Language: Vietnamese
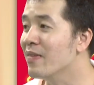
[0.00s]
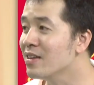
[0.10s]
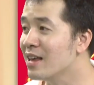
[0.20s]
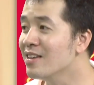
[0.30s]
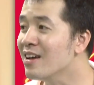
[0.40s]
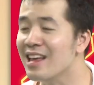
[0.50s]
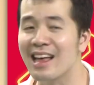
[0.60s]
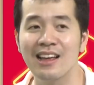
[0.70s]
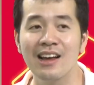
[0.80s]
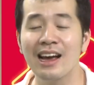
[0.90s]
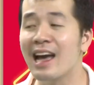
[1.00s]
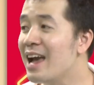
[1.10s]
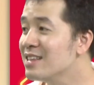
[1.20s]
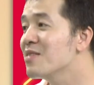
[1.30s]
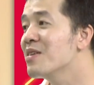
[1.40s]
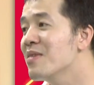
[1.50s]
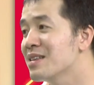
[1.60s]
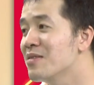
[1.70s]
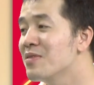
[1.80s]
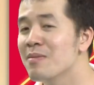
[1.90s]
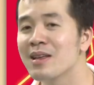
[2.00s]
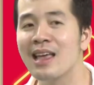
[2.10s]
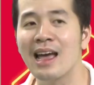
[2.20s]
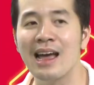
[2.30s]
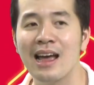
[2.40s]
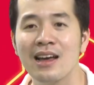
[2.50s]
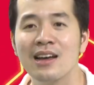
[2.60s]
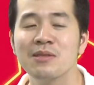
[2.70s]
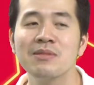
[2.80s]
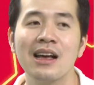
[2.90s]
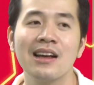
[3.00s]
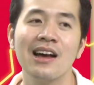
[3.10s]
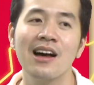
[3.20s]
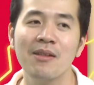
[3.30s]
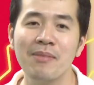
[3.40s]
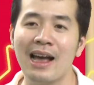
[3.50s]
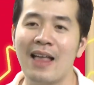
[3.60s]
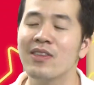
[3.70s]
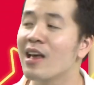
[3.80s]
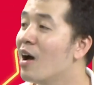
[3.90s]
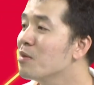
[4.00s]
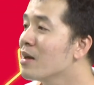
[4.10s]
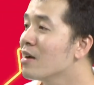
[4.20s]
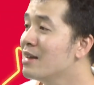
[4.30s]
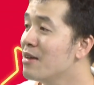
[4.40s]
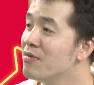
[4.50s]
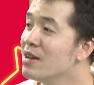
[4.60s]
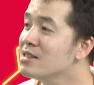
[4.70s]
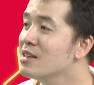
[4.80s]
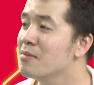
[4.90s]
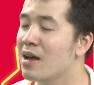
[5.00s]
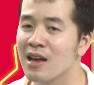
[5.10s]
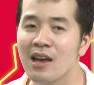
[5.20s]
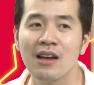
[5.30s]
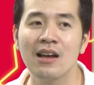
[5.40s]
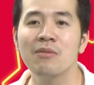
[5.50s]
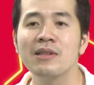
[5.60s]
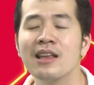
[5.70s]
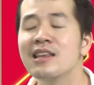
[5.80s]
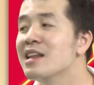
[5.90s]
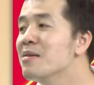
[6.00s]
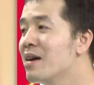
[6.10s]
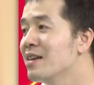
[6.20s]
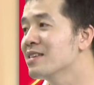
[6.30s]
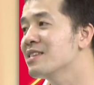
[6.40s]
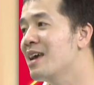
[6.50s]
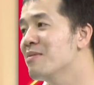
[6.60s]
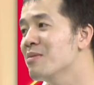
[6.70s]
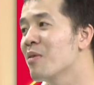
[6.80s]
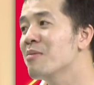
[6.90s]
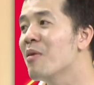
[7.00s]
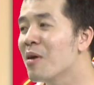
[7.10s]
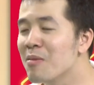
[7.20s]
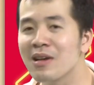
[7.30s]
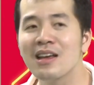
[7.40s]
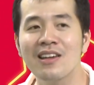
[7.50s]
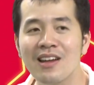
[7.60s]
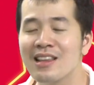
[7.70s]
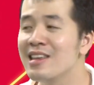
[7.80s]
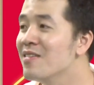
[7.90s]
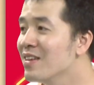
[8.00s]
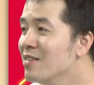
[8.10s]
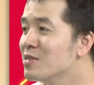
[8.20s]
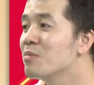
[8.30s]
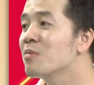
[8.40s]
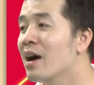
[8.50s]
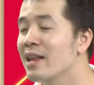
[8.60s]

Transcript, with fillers: rạp nó sẽ rất là khác so với việc xem phim ở nhà. Chúng ta có màn ảnh nhỏ, chúng ta có Netflix, nhưng mà không dễ gì để mà được xem trong một cái bầu không khí có rất là nhiều những người xung